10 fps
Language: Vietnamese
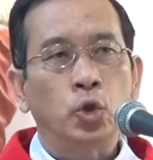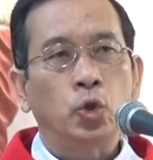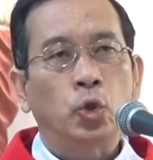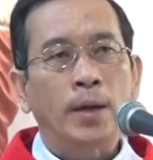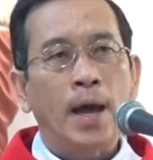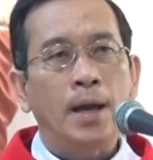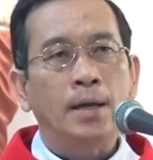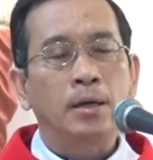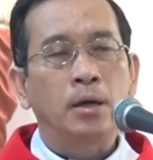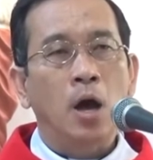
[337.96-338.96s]
cho
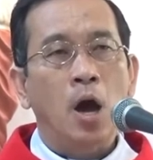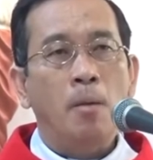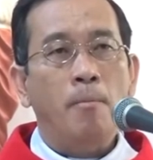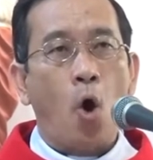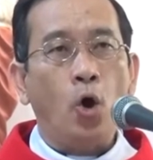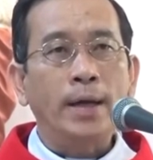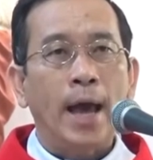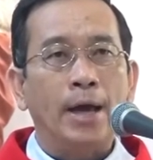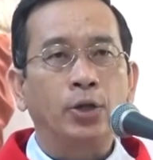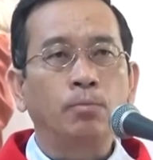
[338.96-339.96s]
nên mỗi
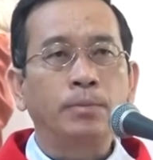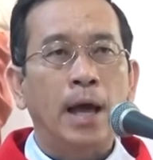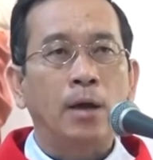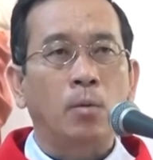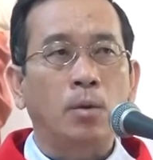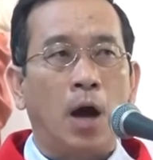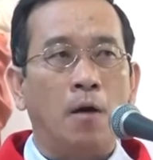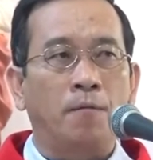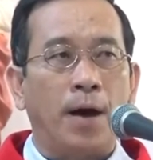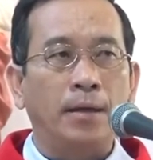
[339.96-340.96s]
ngày chúng ta cũng
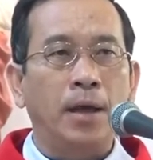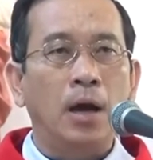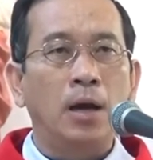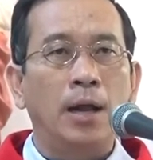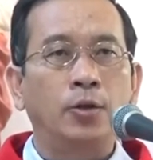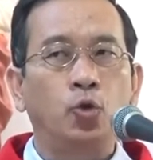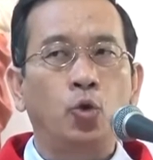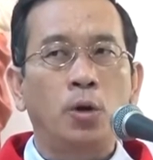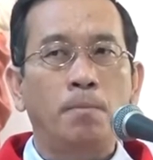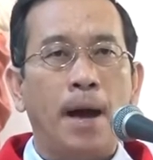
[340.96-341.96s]
cần phải dâng lên
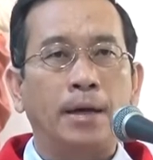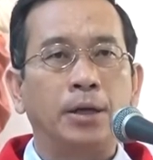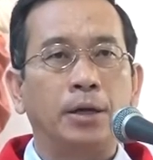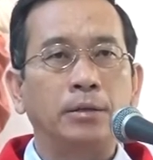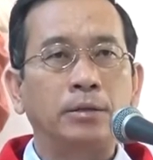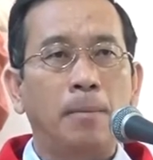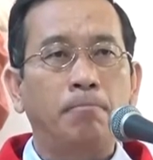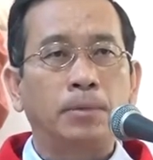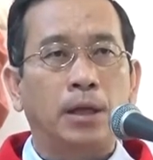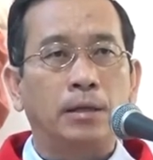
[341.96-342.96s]
chúa bằng những
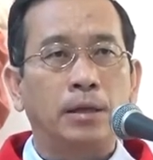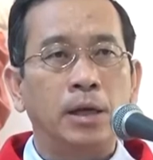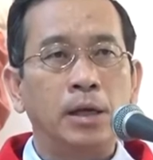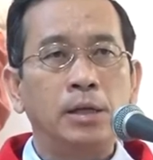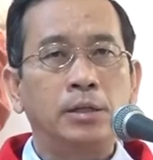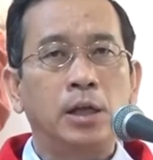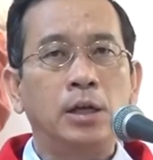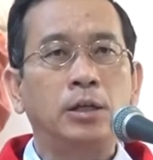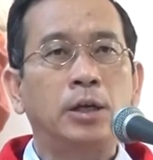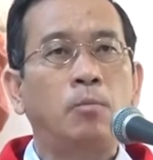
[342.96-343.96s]
tâm tình hy
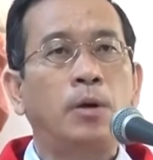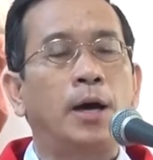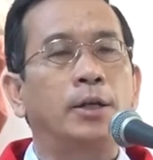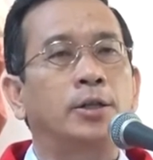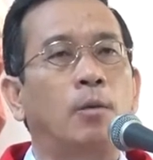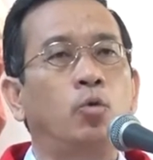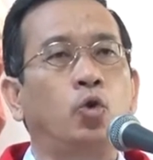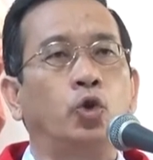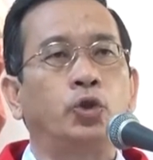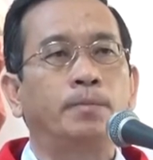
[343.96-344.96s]
sinh trong đời sống
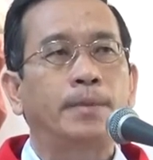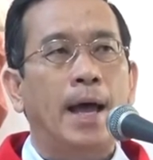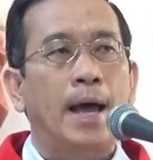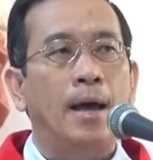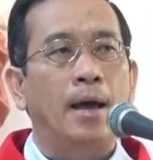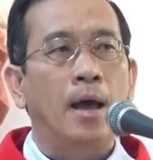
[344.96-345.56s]
của chúng ta